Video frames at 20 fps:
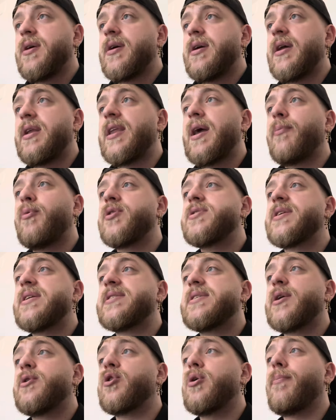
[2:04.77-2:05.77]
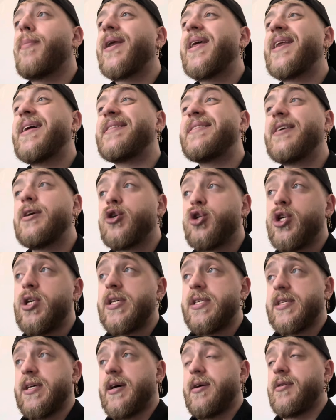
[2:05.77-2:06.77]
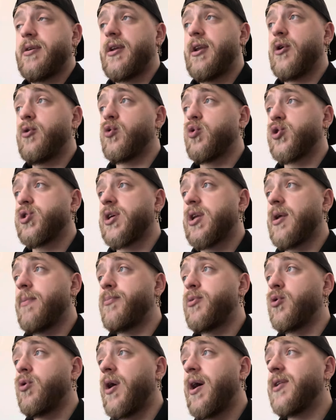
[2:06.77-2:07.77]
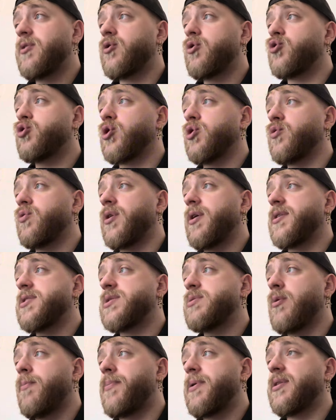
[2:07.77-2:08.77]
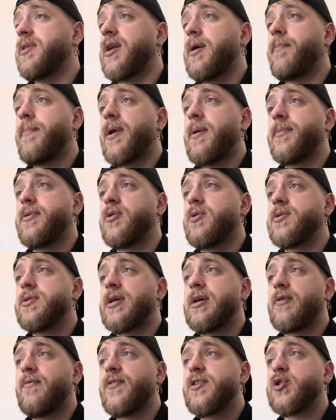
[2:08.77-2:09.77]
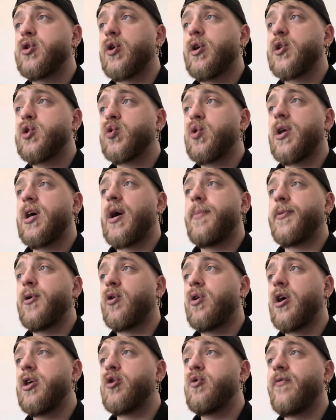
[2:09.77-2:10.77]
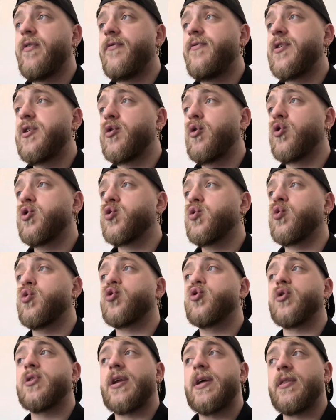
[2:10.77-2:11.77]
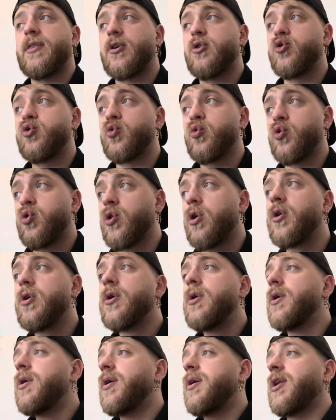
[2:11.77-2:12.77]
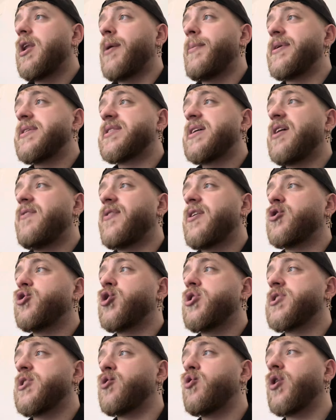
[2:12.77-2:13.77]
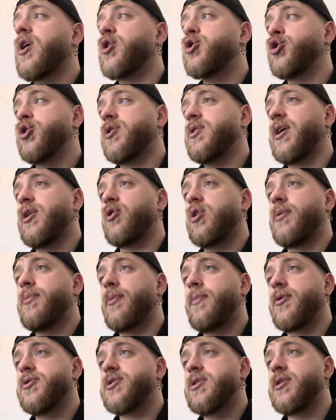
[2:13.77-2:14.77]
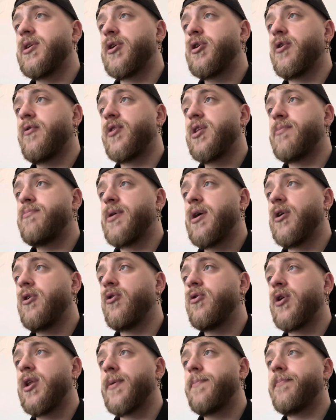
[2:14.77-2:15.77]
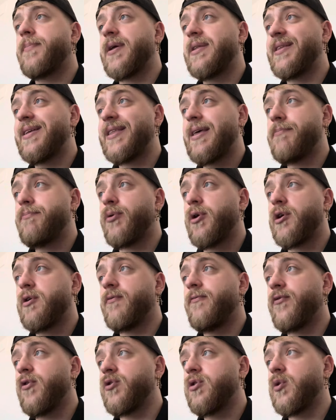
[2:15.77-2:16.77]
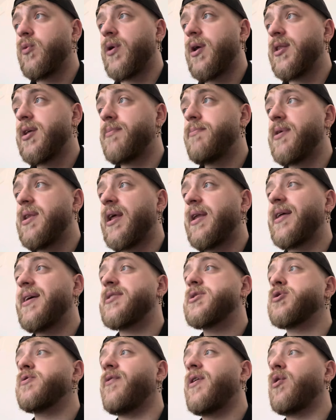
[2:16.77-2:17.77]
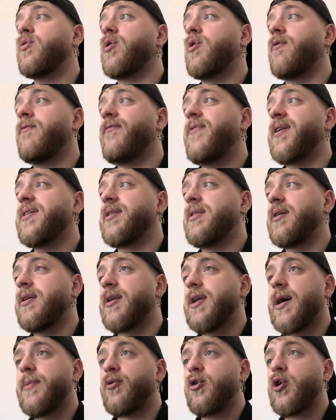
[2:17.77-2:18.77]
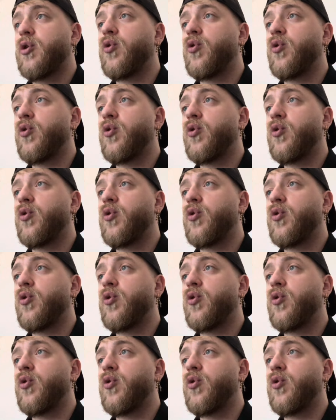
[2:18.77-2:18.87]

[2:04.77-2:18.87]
Il Napoli si è inserito in maniera decisa nella corsa al Rabiu, altro giocatore che si può prendere a parametro zero visto che il suo legame con la Juve è finito lo scorso 30 giugno. La mezzala francese non ha accettato la proposta di rinnovo dei bianconeri, prende tempo nei confronti di quella del Milan e adesso valuta l'offerta del Napoli.